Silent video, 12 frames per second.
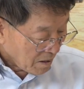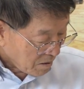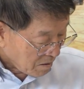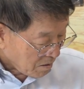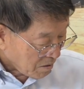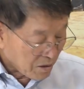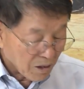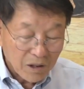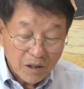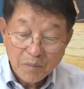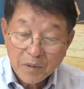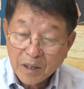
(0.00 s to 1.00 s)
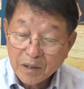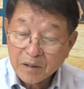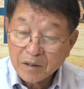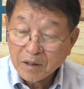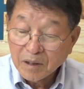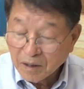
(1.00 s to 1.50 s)
어,
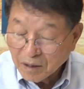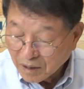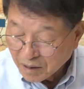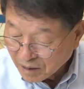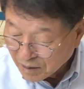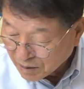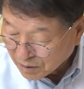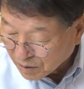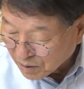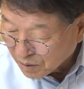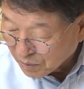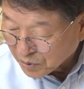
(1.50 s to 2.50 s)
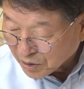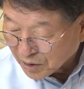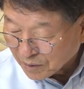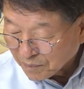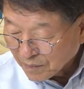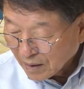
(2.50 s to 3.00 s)
경험이라든지 이, 이런 거
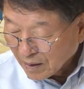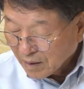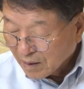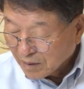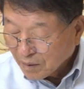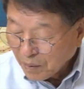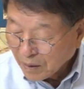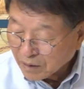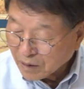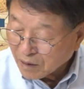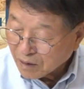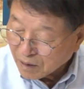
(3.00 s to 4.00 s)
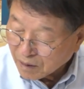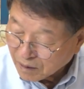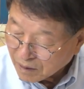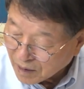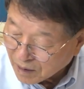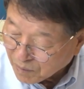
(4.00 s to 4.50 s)
없이 판결을
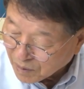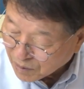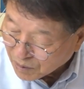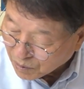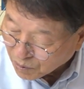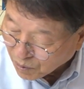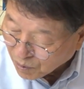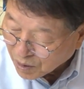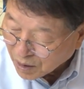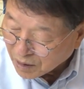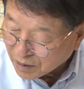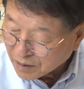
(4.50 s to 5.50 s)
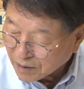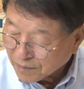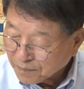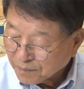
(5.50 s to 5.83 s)
내리면 그것도 곤란하죠.